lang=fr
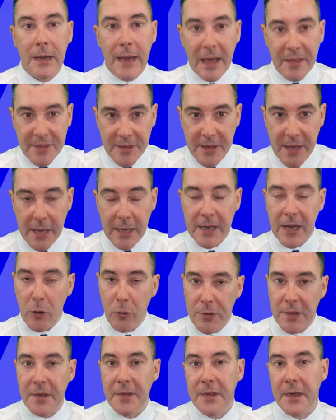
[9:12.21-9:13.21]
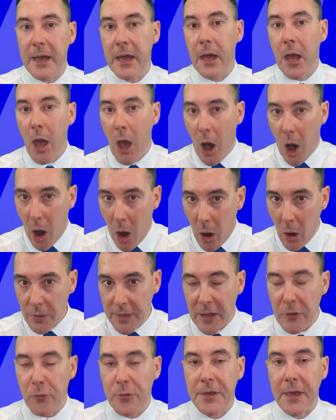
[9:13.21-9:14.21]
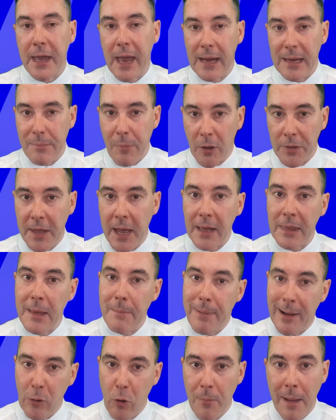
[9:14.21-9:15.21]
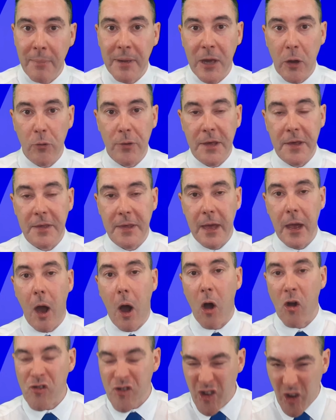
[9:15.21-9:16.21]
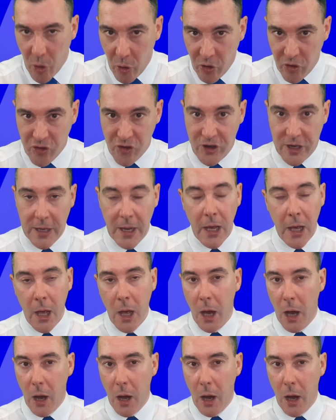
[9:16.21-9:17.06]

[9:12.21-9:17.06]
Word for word: l'acier qui est utilisé en industrie alimentaire n'est pas le même qui est utilisé en chirurgie.